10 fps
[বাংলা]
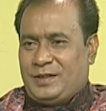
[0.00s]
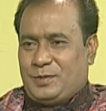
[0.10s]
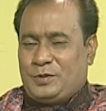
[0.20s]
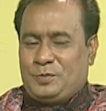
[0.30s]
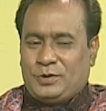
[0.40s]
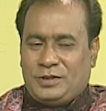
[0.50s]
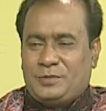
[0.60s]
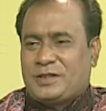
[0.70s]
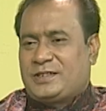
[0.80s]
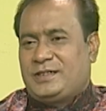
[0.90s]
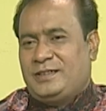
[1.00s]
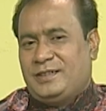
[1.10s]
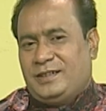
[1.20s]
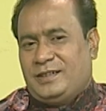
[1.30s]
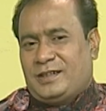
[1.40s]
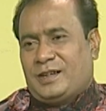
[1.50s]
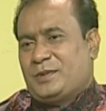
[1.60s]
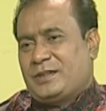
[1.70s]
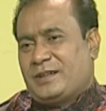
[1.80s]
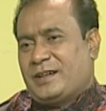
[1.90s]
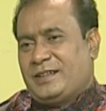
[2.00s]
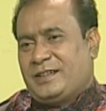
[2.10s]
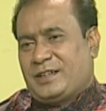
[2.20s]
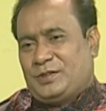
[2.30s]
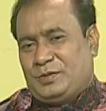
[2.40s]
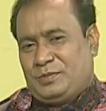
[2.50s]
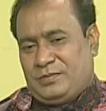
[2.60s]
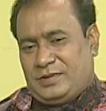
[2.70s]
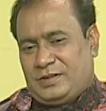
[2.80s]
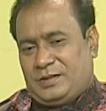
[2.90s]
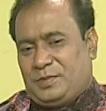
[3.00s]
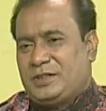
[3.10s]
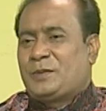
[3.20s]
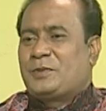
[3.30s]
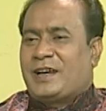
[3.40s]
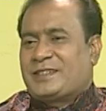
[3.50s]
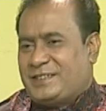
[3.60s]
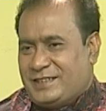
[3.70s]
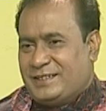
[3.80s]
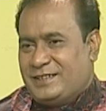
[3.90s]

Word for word: এবং প্রতি মাসেই আমার রানিং একদম বিজ্ঞাপন আছি